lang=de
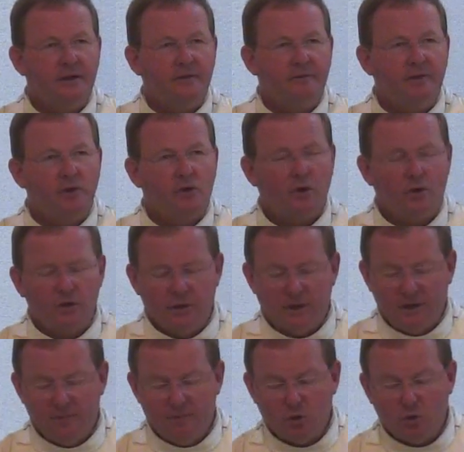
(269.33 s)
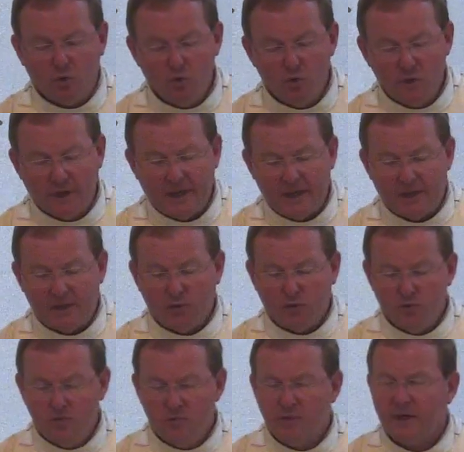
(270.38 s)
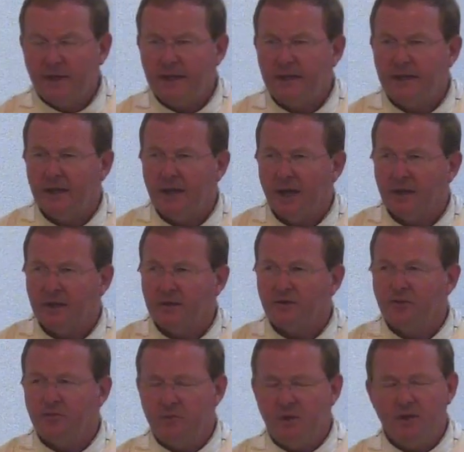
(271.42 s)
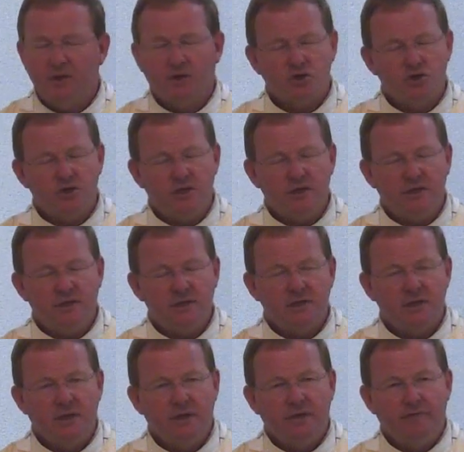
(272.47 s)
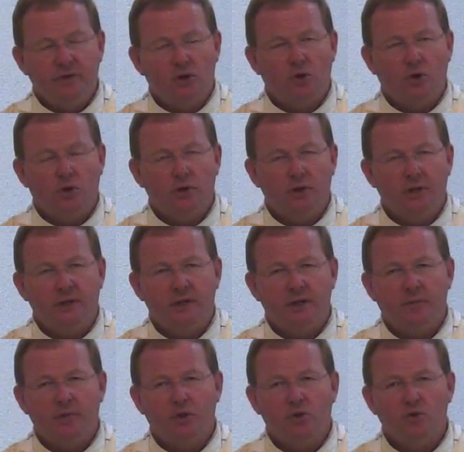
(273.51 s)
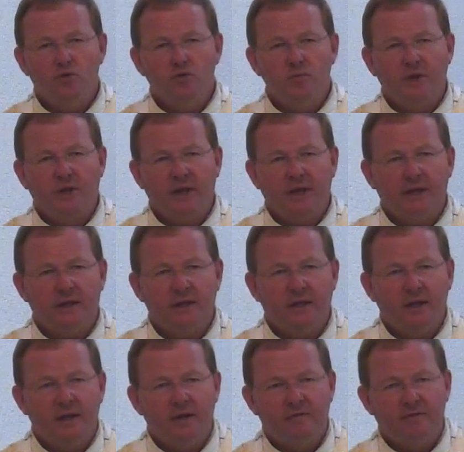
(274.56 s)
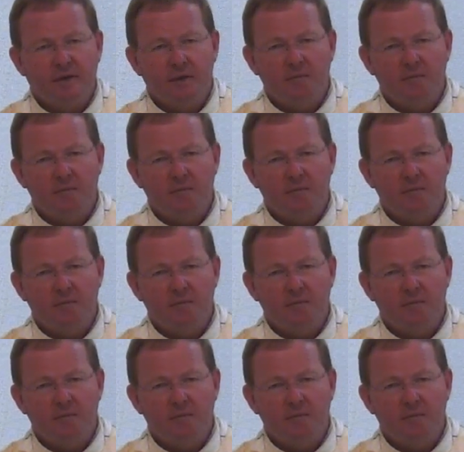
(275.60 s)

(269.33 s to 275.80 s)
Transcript: Wie könnte ich mit Unrecht umgehen lernen, das mir geschieht? Wie könnte ich damit umgehen, wenn